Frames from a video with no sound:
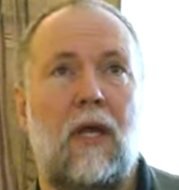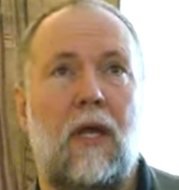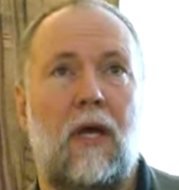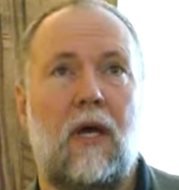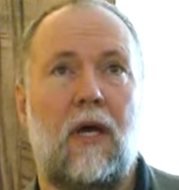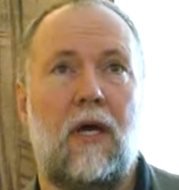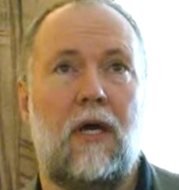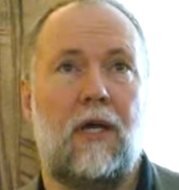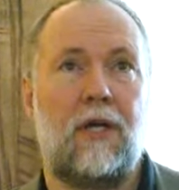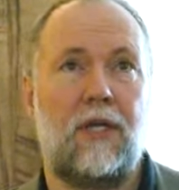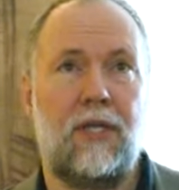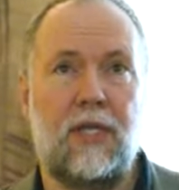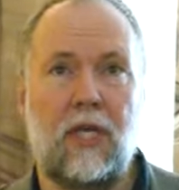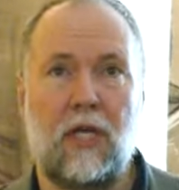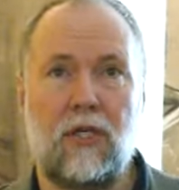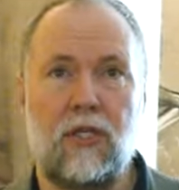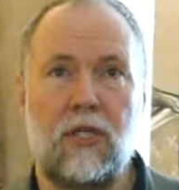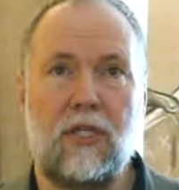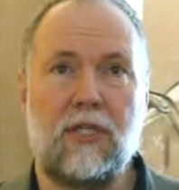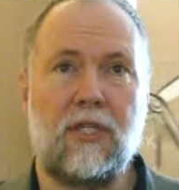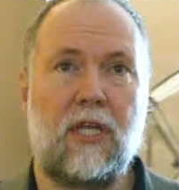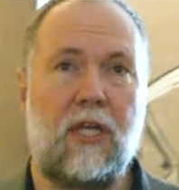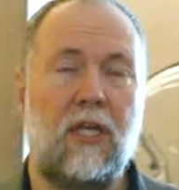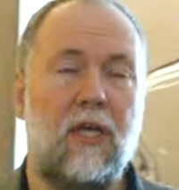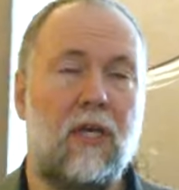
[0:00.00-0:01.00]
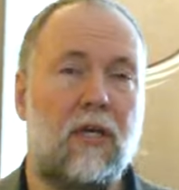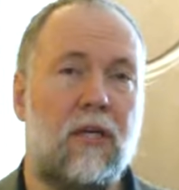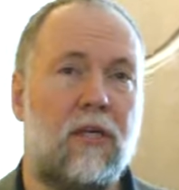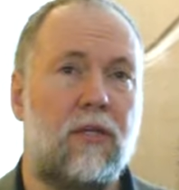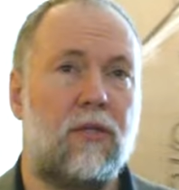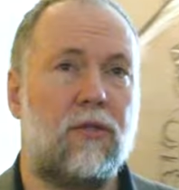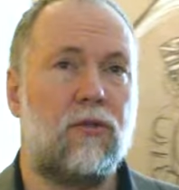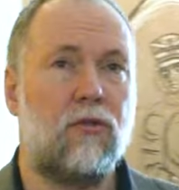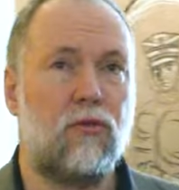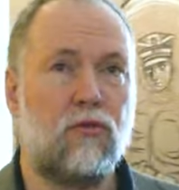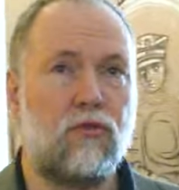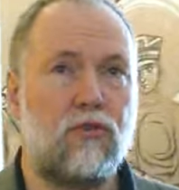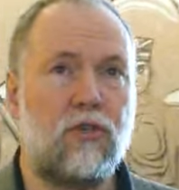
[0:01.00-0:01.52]
а, княжеский,
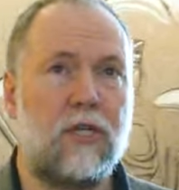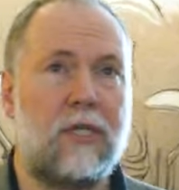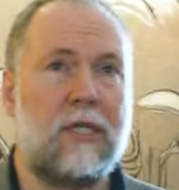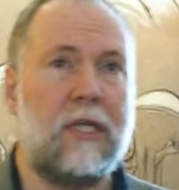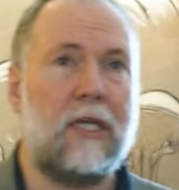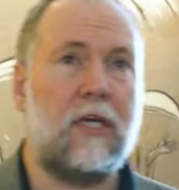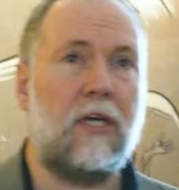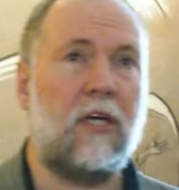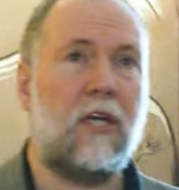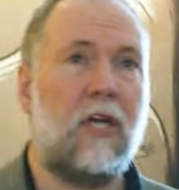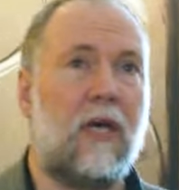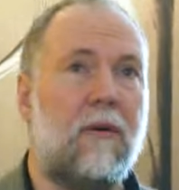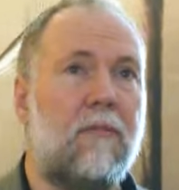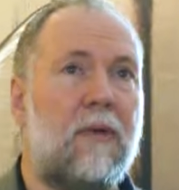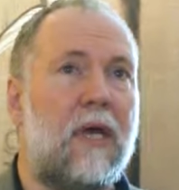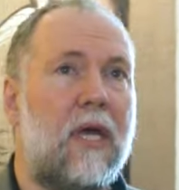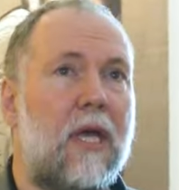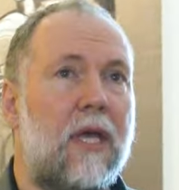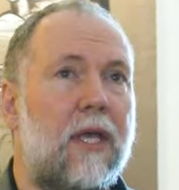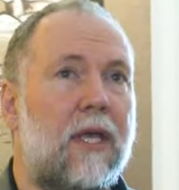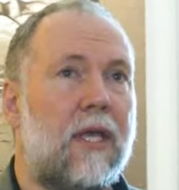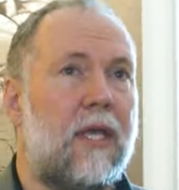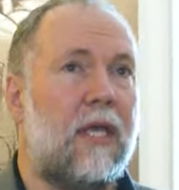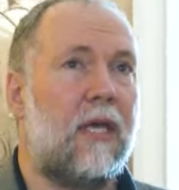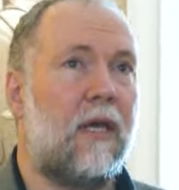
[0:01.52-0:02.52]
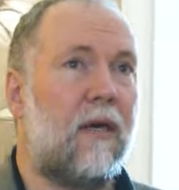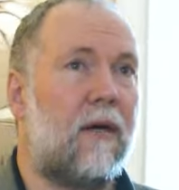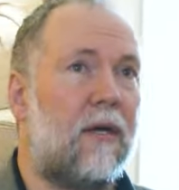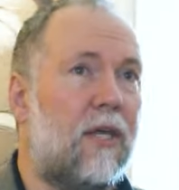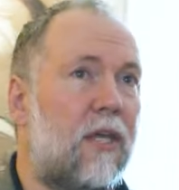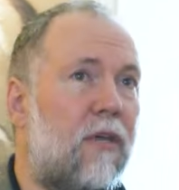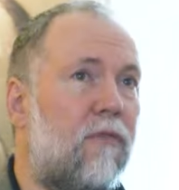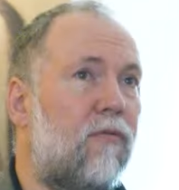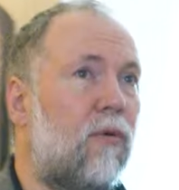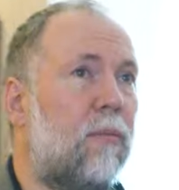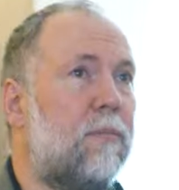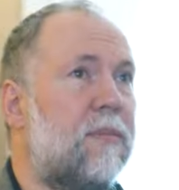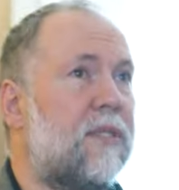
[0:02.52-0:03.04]
дружинный храм, и
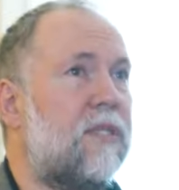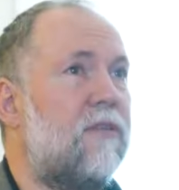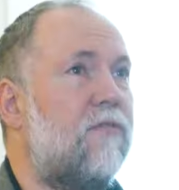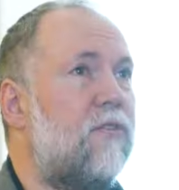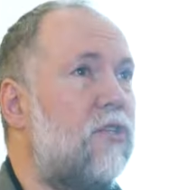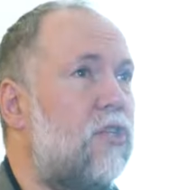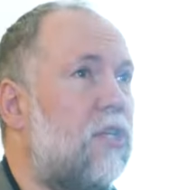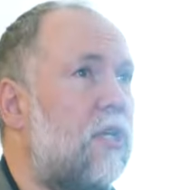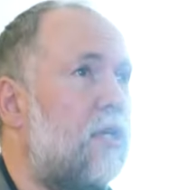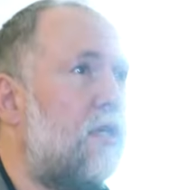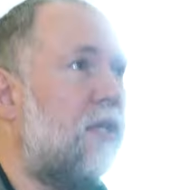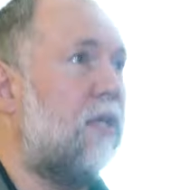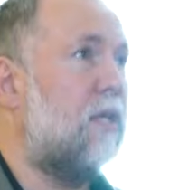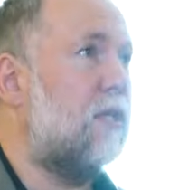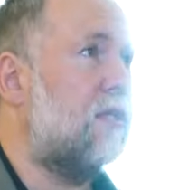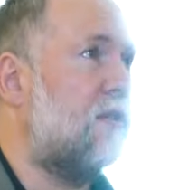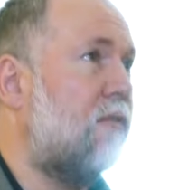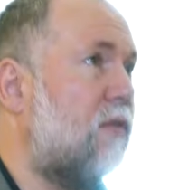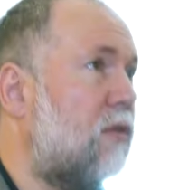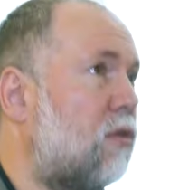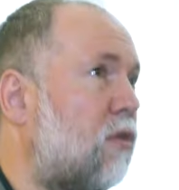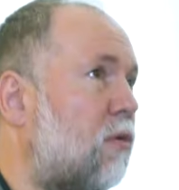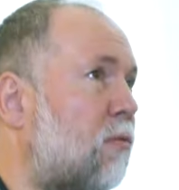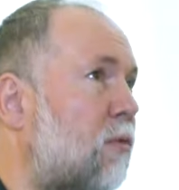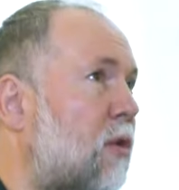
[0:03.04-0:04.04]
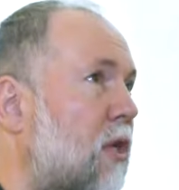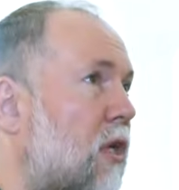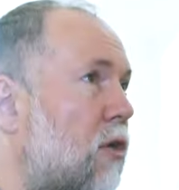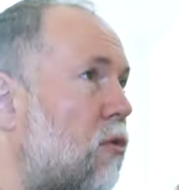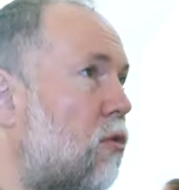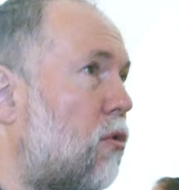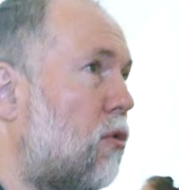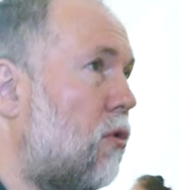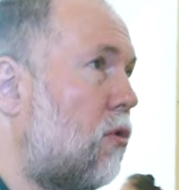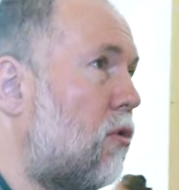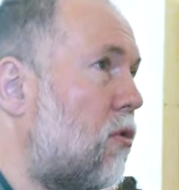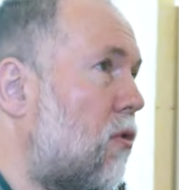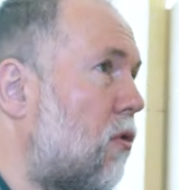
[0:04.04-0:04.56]
его посвящение святому
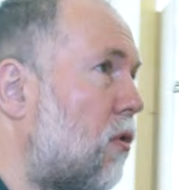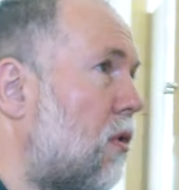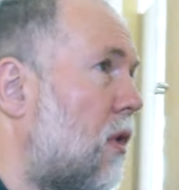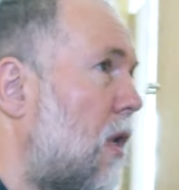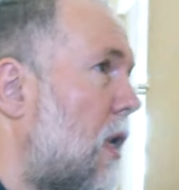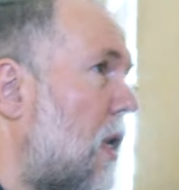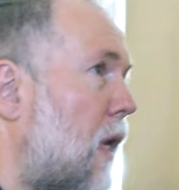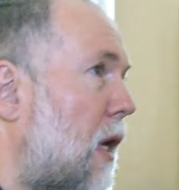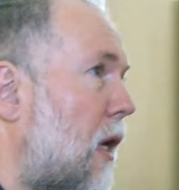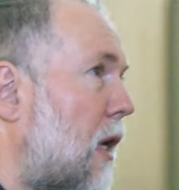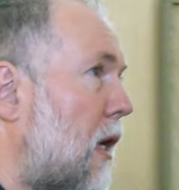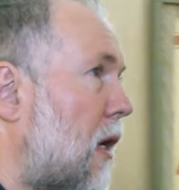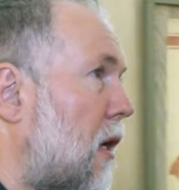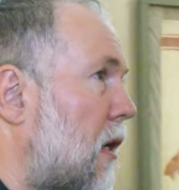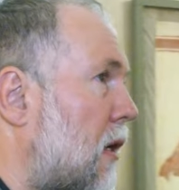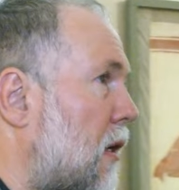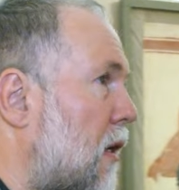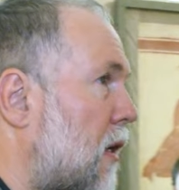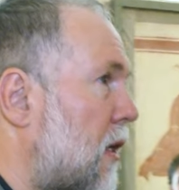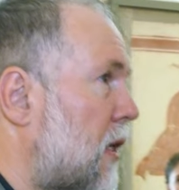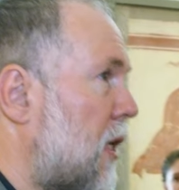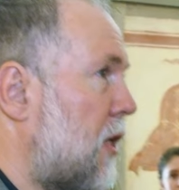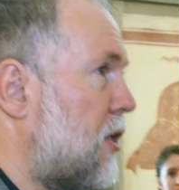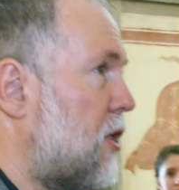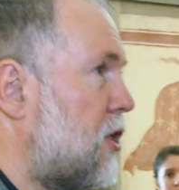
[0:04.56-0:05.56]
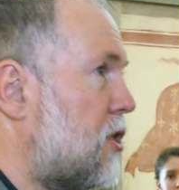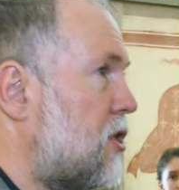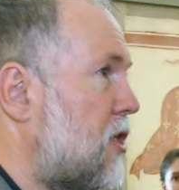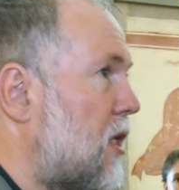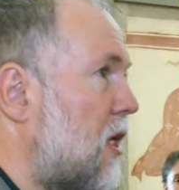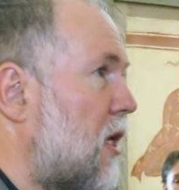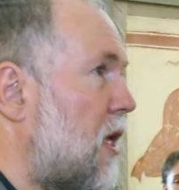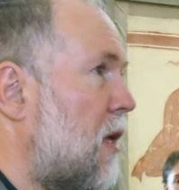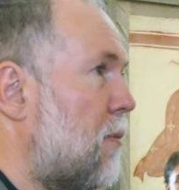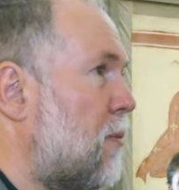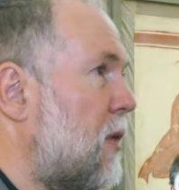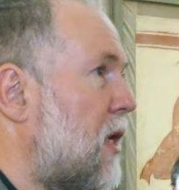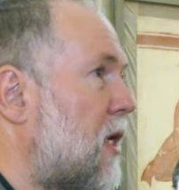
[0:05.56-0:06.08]
Георгию, конечно,
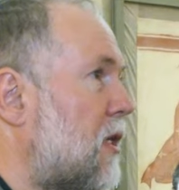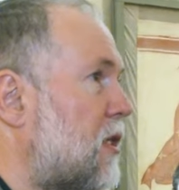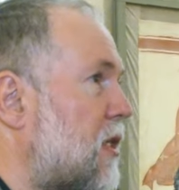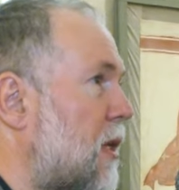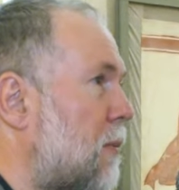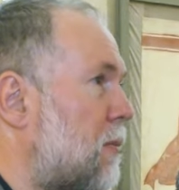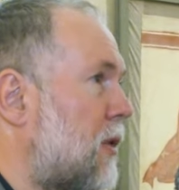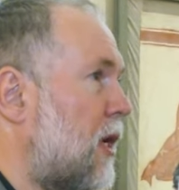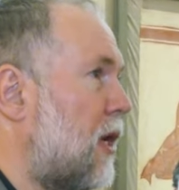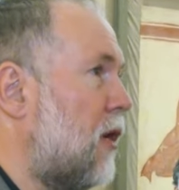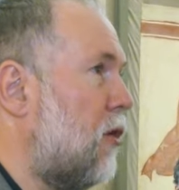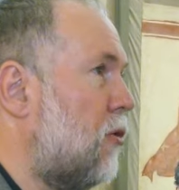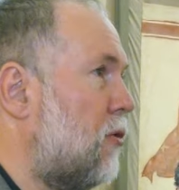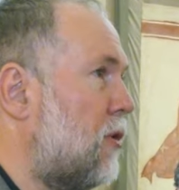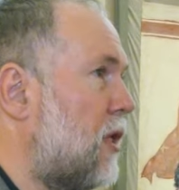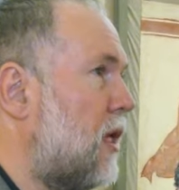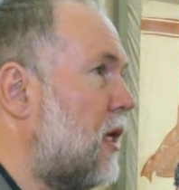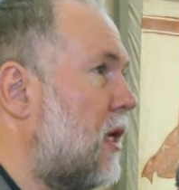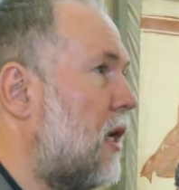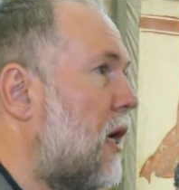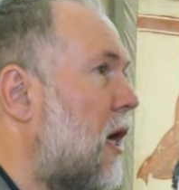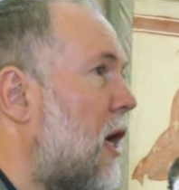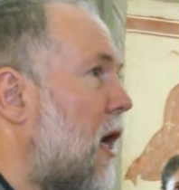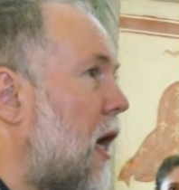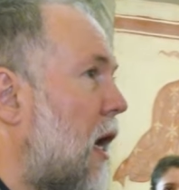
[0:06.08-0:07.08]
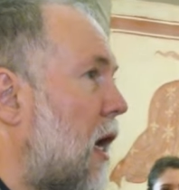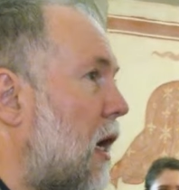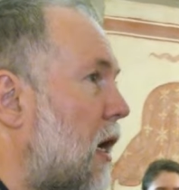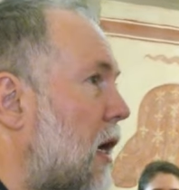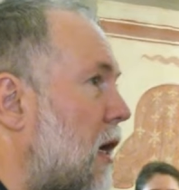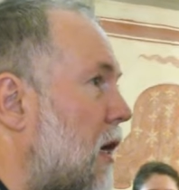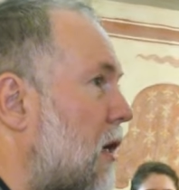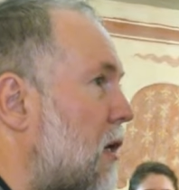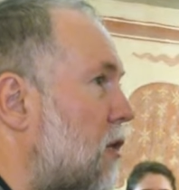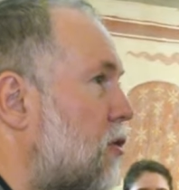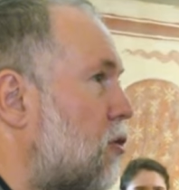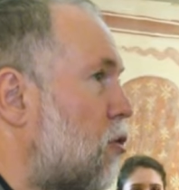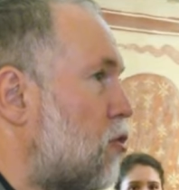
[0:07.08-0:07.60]
имеет определенные
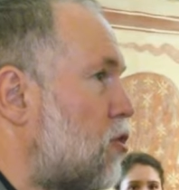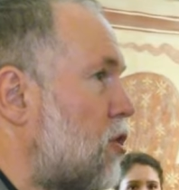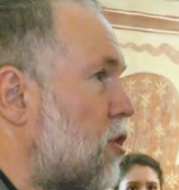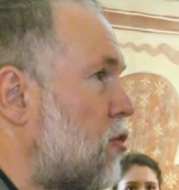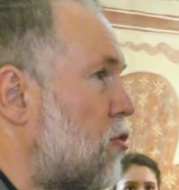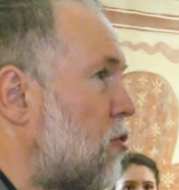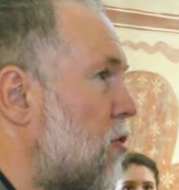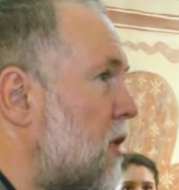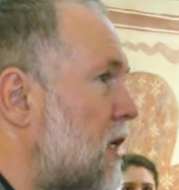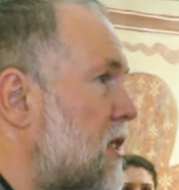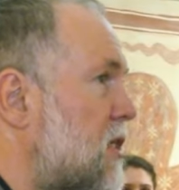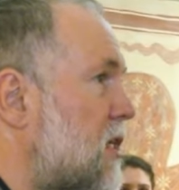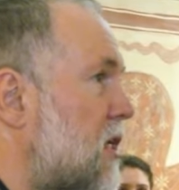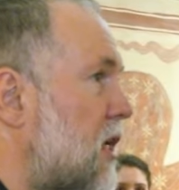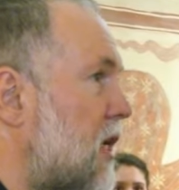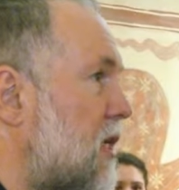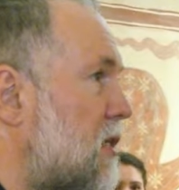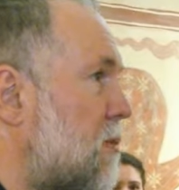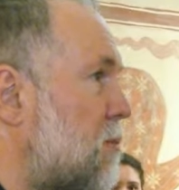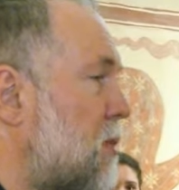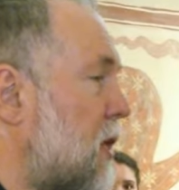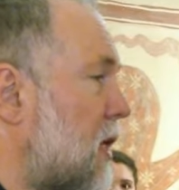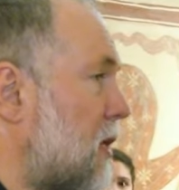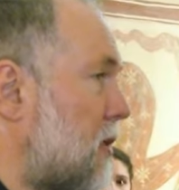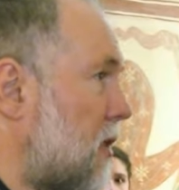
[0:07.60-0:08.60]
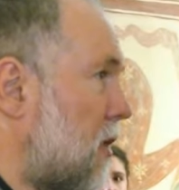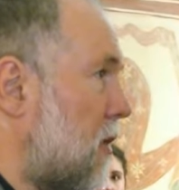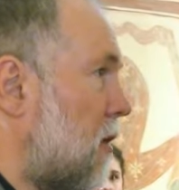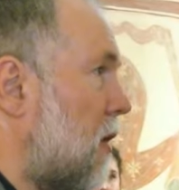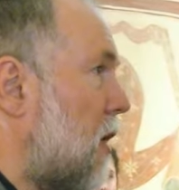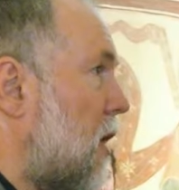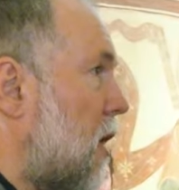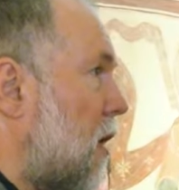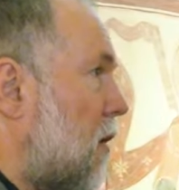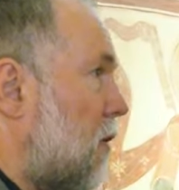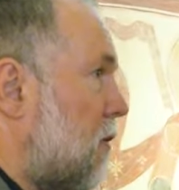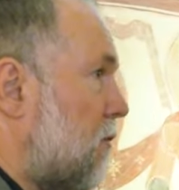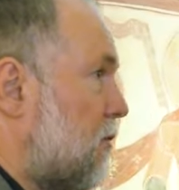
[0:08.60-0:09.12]
тоже нюансы нюансы и аспекты.
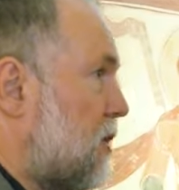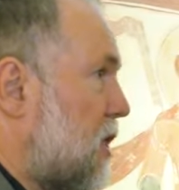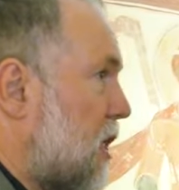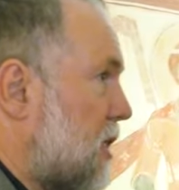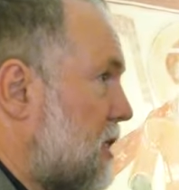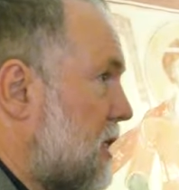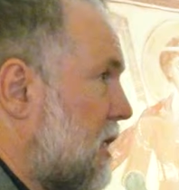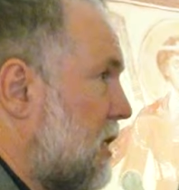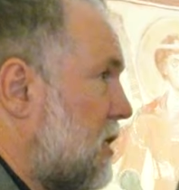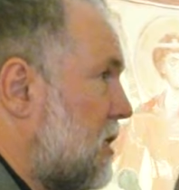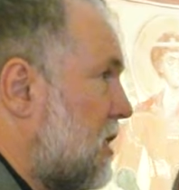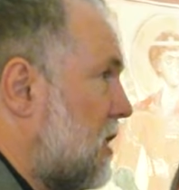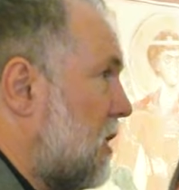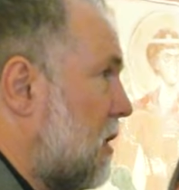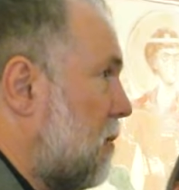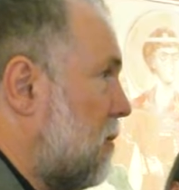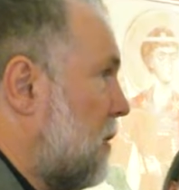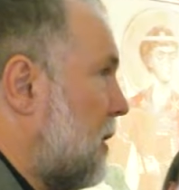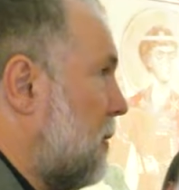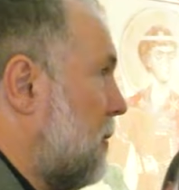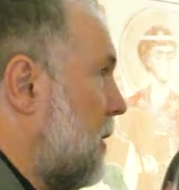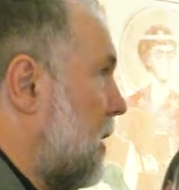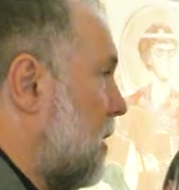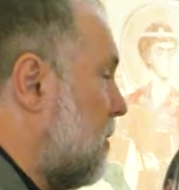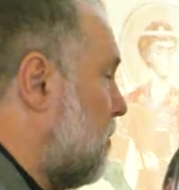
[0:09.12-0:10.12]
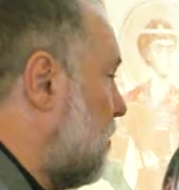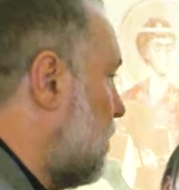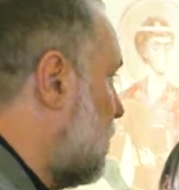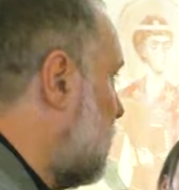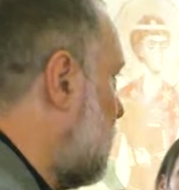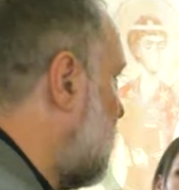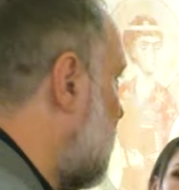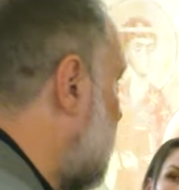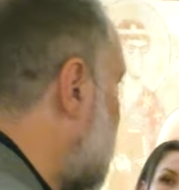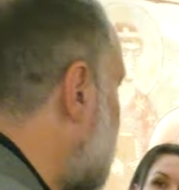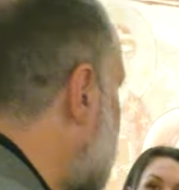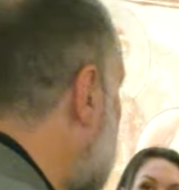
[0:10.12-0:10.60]
В частности, например, вот э,